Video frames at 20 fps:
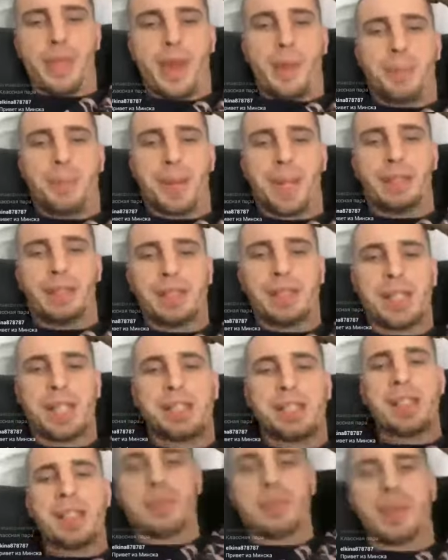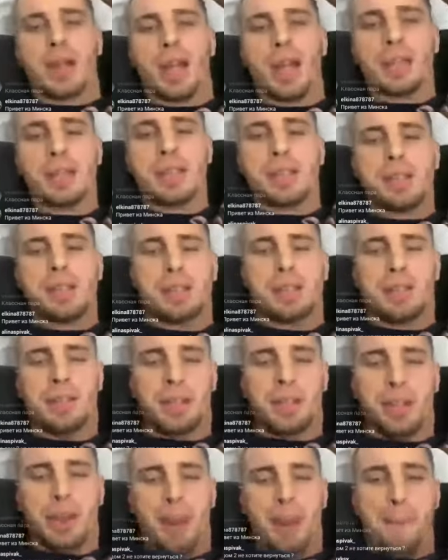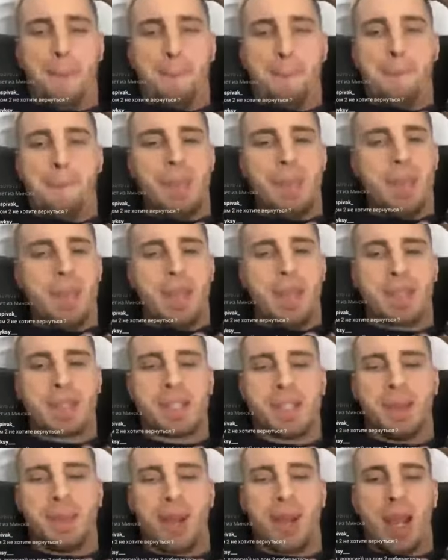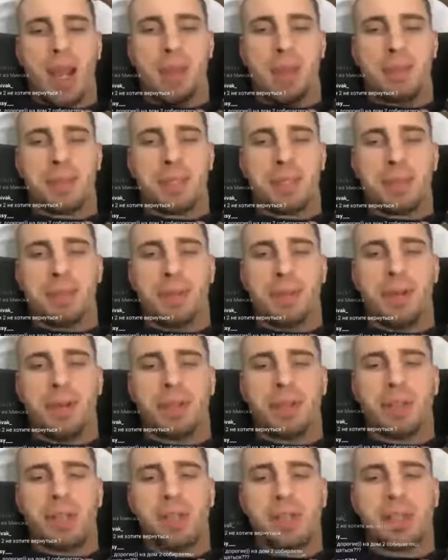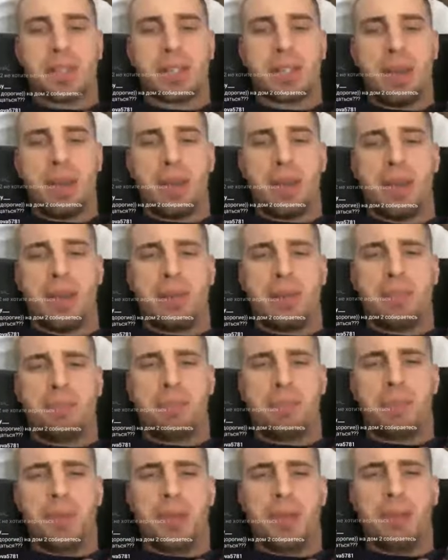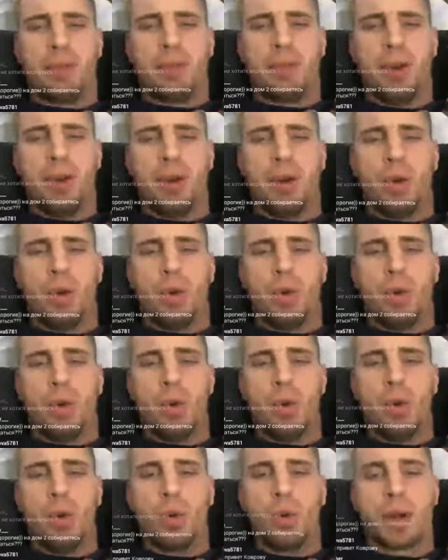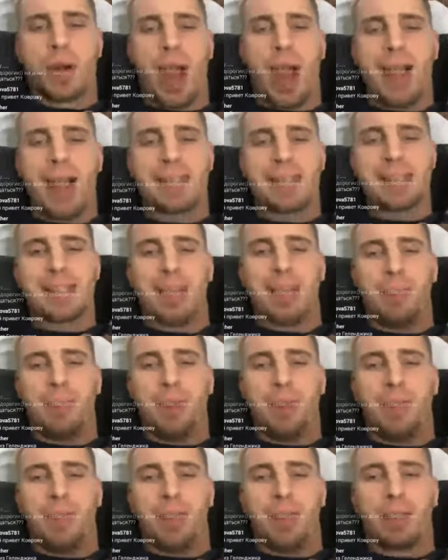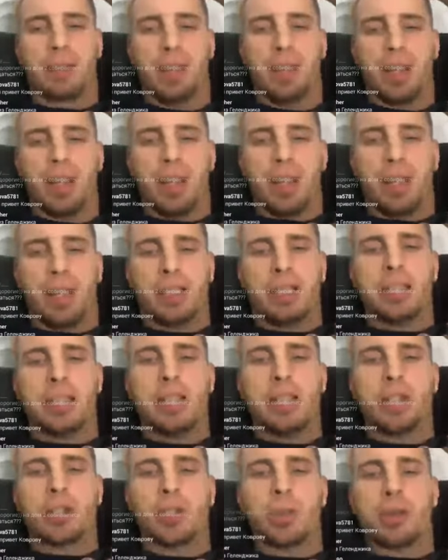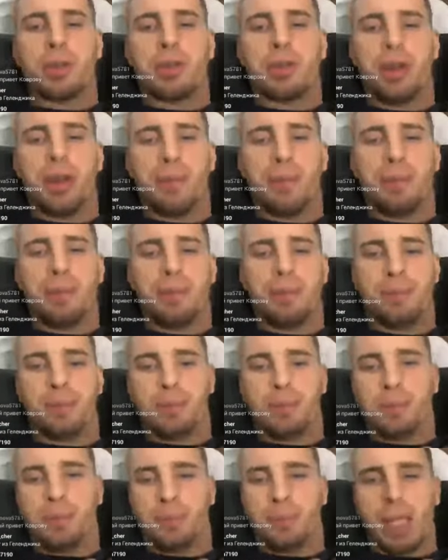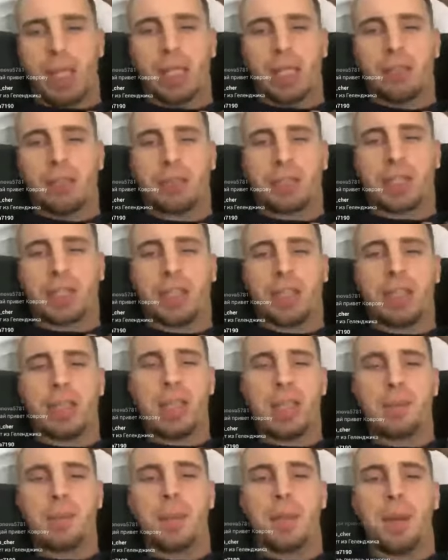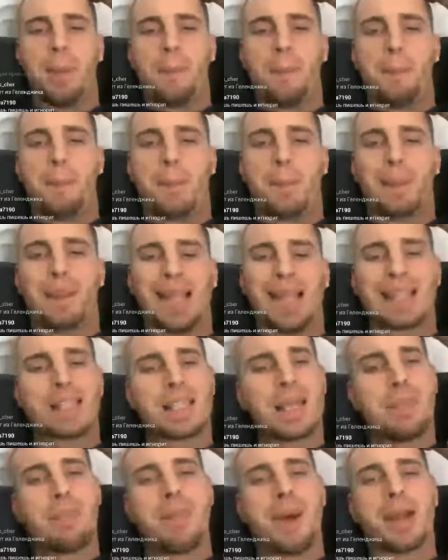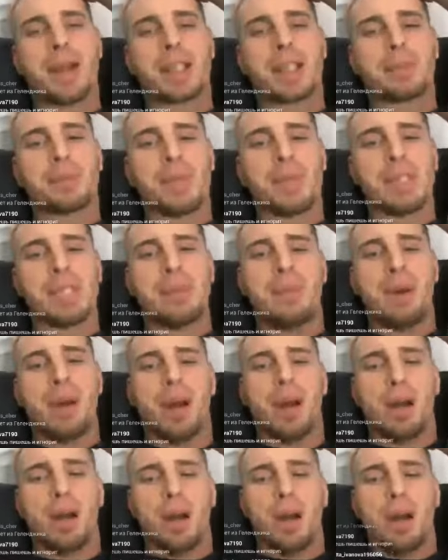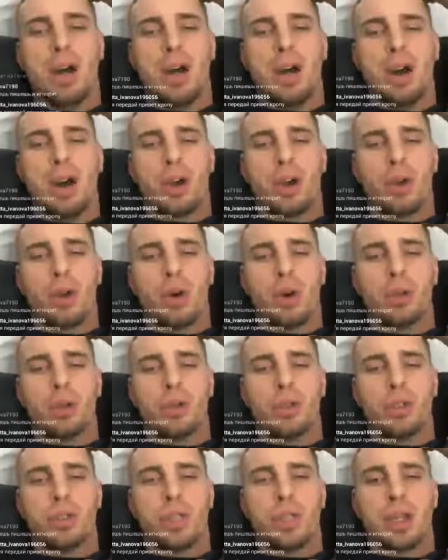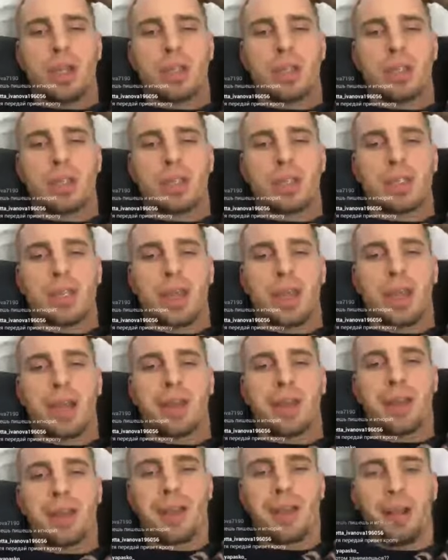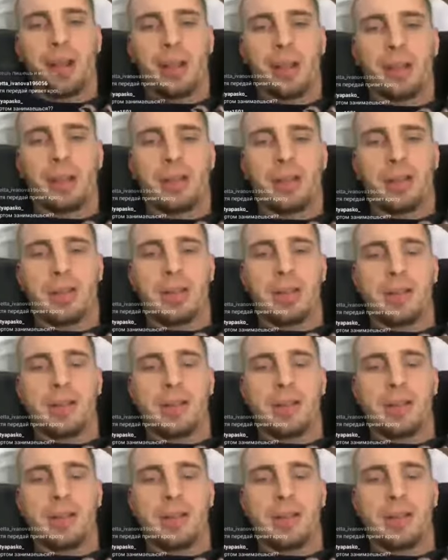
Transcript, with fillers: На проект назад не собираетесь? Не собираемся. Привет из э, Первоуральска. Привет. Хотите на Дом 2? планов таких не было. Классная пара, спасибо. Ротик закрыл.